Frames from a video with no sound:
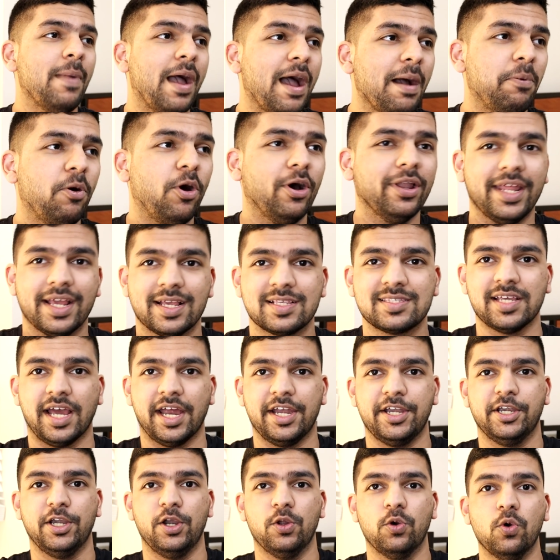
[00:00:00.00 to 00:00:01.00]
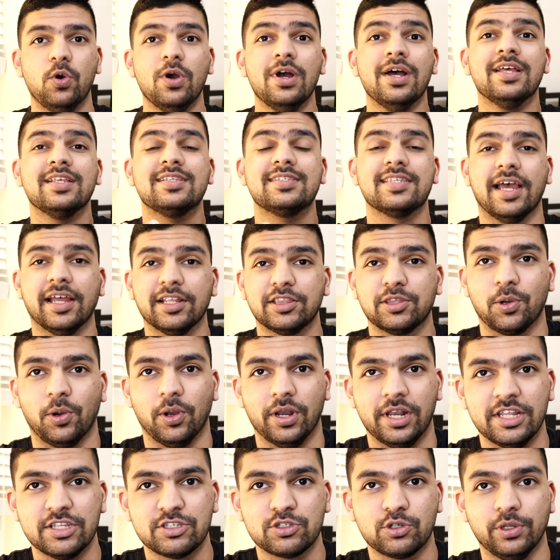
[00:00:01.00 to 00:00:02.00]
मैं बहुत एक्साइटेड हूँ सेथ
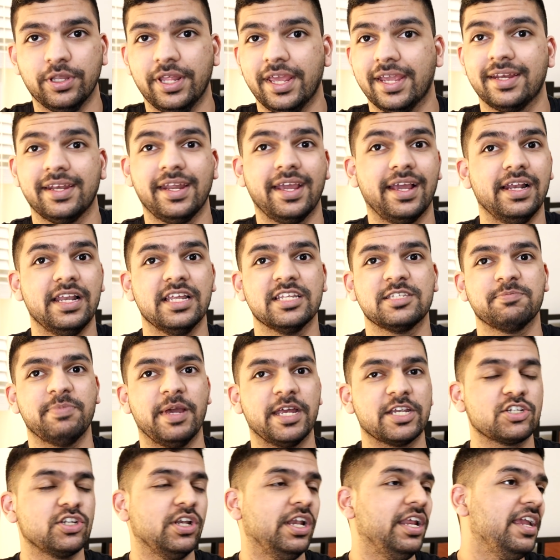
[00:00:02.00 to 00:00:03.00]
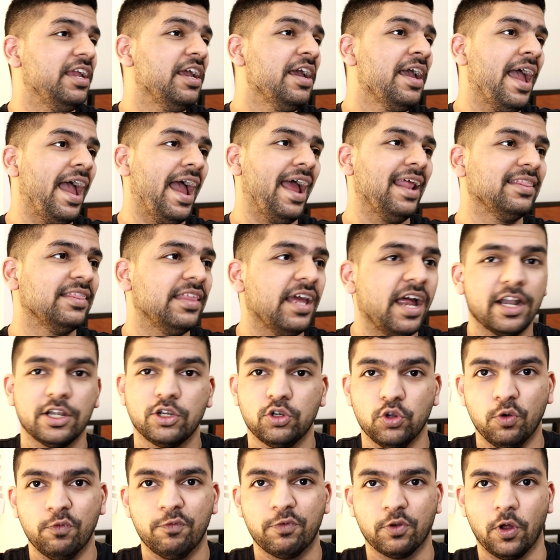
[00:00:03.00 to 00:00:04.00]
रॉलिंस को देखने के लिए स्पेशली एंड
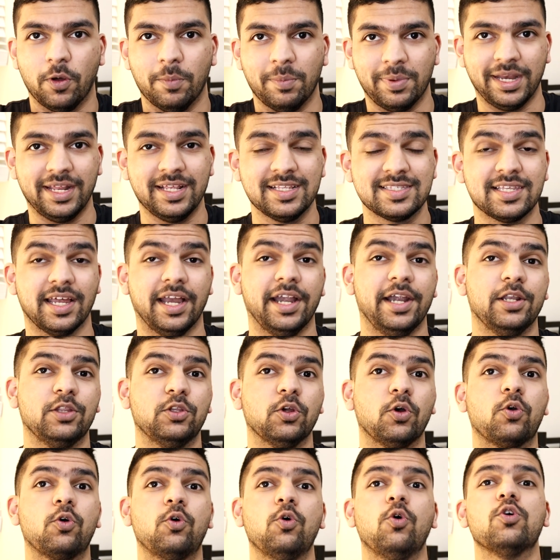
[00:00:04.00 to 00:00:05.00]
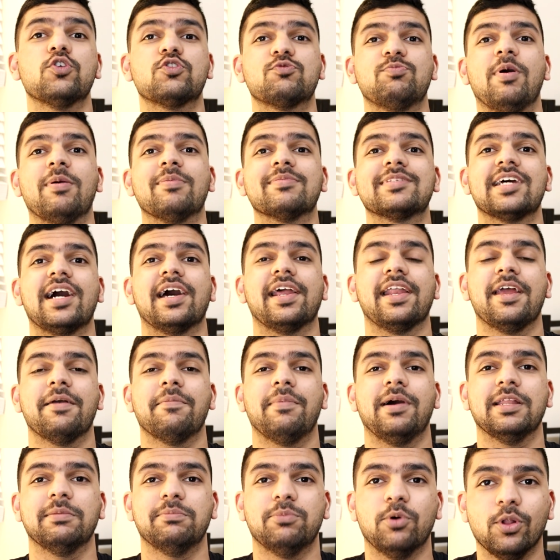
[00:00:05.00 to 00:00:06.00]
दैट टू फ्रॉम रिंग साइड तो गूज बम्स आ रहे
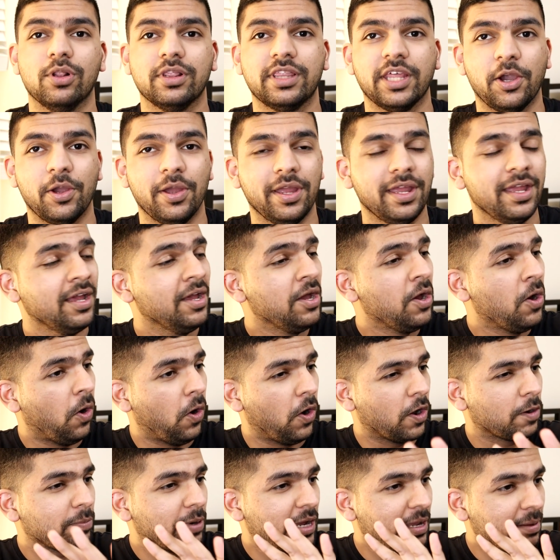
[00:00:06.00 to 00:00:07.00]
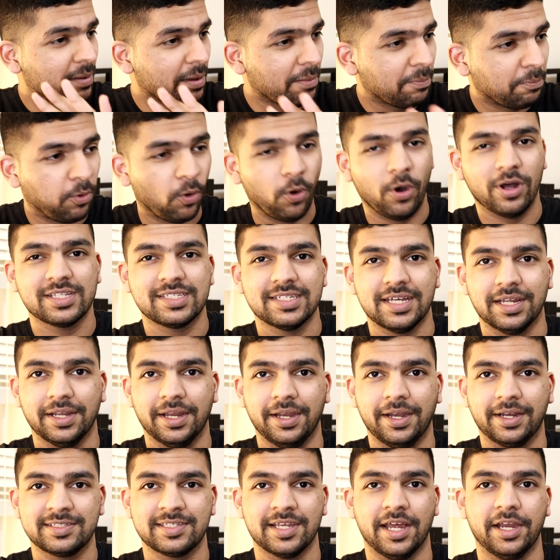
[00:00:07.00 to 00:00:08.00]
हैं बात बोलते हुए और भाई मैं बहुत
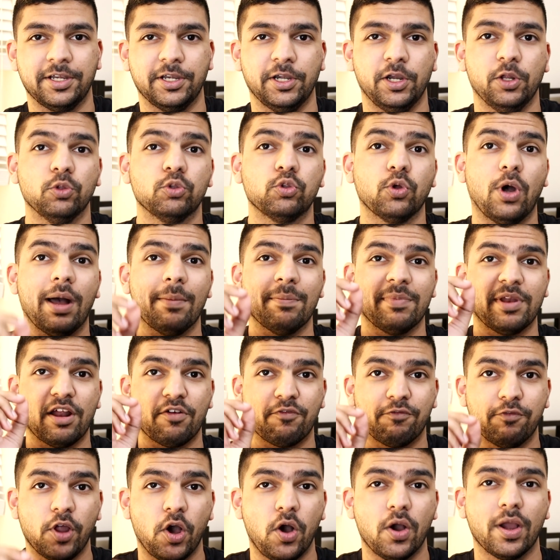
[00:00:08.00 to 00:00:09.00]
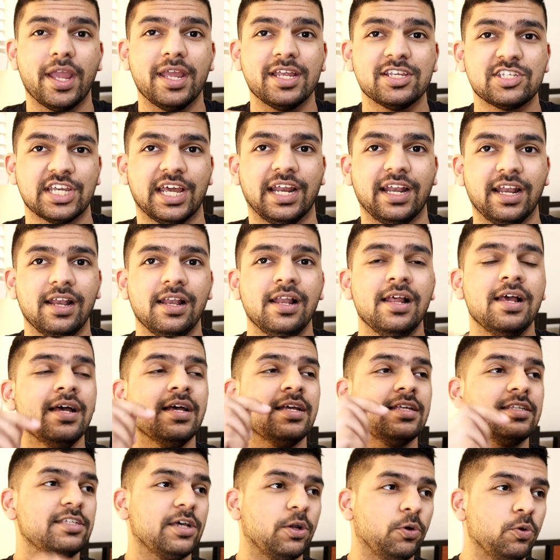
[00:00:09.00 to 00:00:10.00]
ज़्यादा एक्साइटेड हूँ तो आप मेरा व्लॉगिंग चैनल
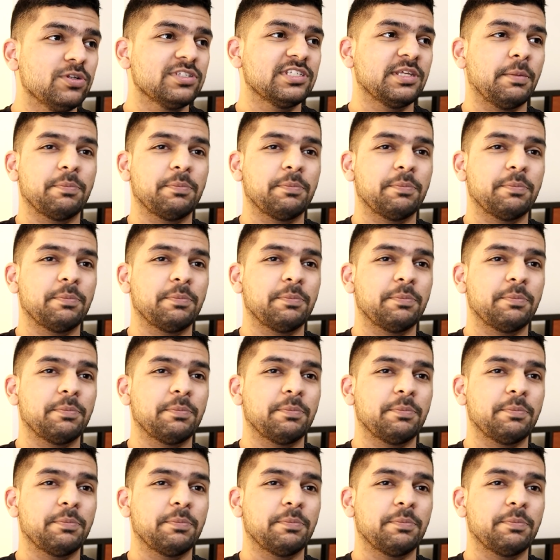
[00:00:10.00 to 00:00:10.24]
ज़रूर